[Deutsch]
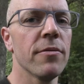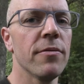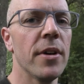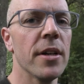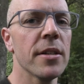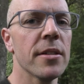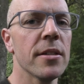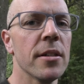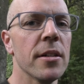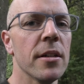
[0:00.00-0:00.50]

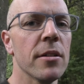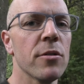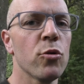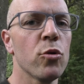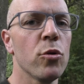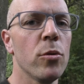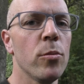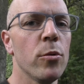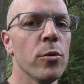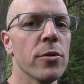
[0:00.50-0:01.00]
Wasser
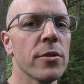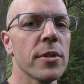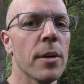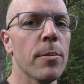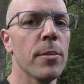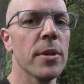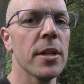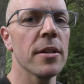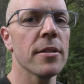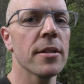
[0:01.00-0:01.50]
dazu muss,
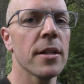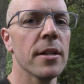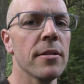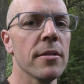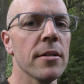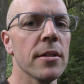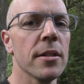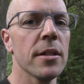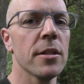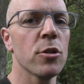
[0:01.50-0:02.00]
damit das
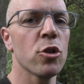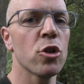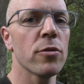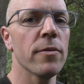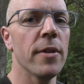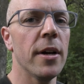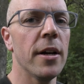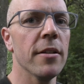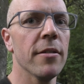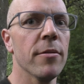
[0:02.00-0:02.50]
Ganze nicht
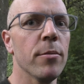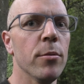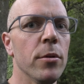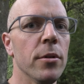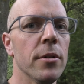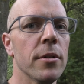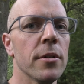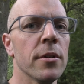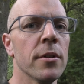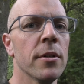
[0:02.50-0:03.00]
schwarz
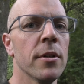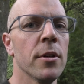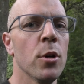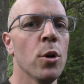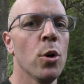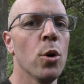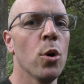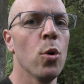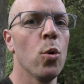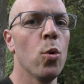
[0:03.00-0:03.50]
wird.
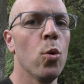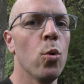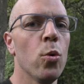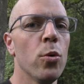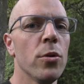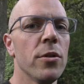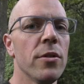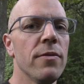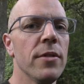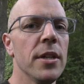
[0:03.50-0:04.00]

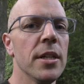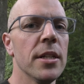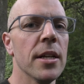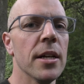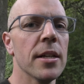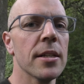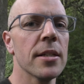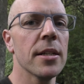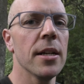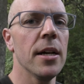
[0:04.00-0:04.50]
Und wie
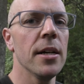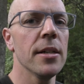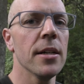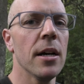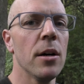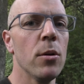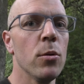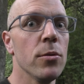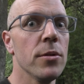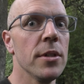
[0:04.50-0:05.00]
das
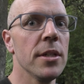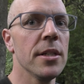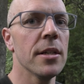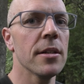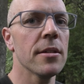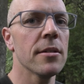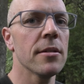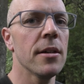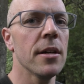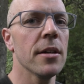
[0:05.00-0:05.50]
gleich aussieht,
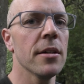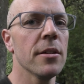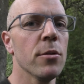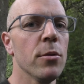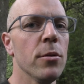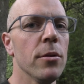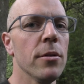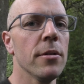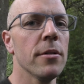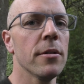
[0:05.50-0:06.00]
das zeige ich
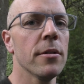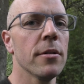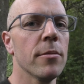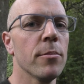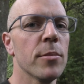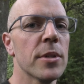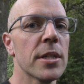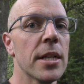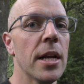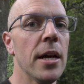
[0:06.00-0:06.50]
euch.
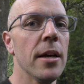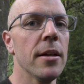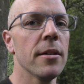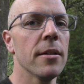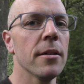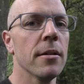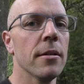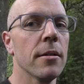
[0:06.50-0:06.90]
Bis gleich.